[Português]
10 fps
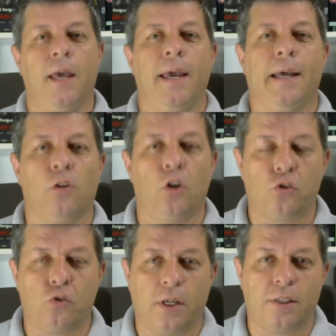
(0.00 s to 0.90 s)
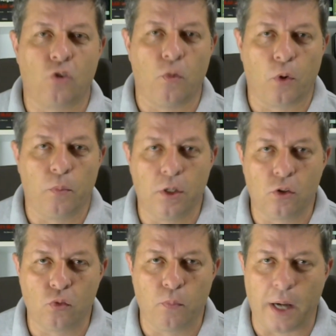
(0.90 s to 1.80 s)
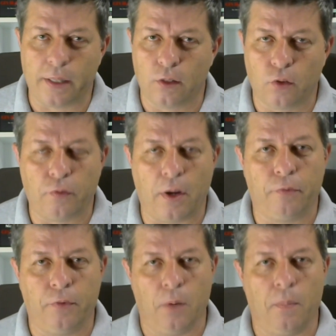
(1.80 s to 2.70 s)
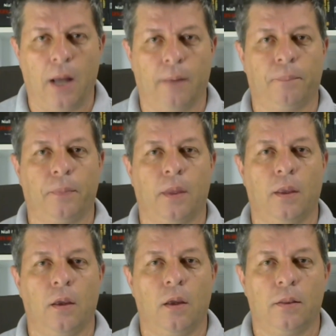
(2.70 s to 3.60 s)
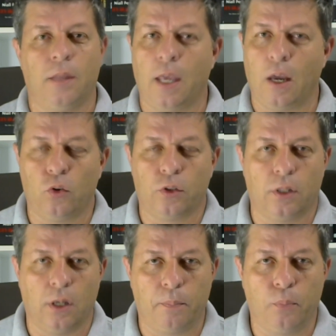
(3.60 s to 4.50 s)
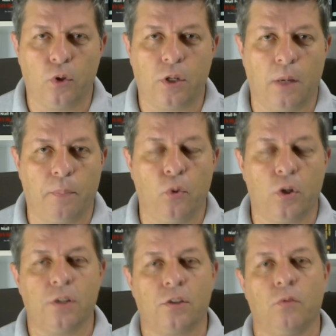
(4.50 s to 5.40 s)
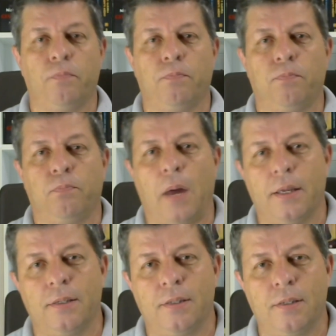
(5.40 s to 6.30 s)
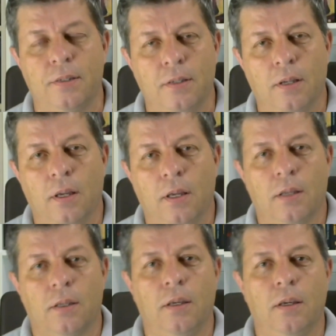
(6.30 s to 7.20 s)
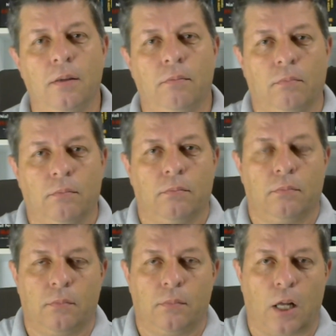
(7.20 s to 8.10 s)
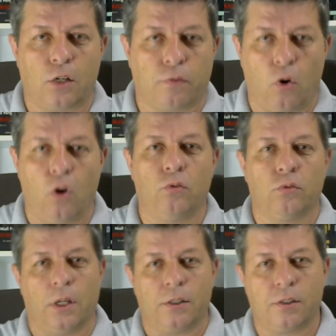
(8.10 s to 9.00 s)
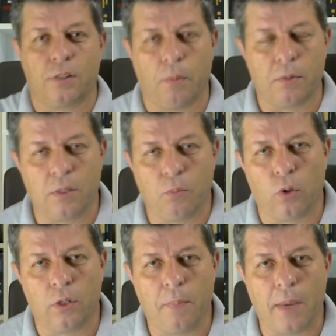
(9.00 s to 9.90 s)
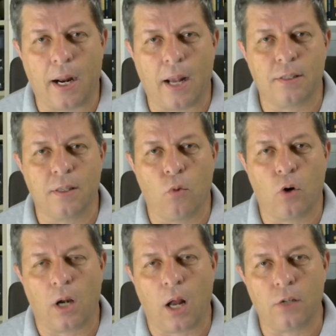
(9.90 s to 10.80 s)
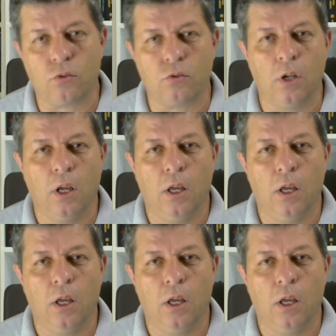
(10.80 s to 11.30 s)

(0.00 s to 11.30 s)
É lógico que esse compromisso o Biden não vai firmar, nem a OTAN. Por quê? Porque são países que advogam, né, sistemas liberais democráticos,